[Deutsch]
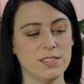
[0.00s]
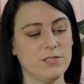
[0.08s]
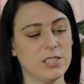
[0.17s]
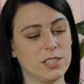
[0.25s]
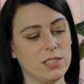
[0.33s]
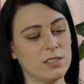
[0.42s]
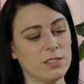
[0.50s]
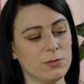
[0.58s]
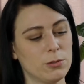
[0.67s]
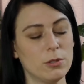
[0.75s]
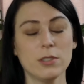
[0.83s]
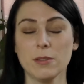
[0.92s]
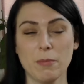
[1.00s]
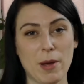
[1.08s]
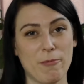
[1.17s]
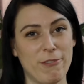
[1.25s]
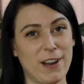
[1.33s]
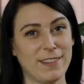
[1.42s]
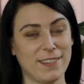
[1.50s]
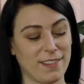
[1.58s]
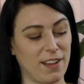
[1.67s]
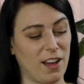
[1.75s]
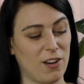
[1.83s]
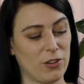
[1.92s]
Sie wird irgendwo in meinem
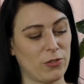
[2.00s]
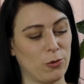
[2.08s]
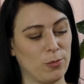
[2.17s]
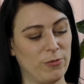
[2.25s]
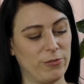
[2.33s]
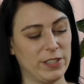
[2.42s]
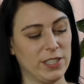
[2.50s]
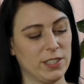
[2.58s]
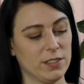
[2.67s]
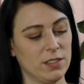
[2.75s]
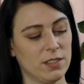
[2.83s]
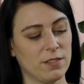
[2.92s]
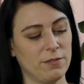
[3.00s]
Pflanzenchaos rumfliegen,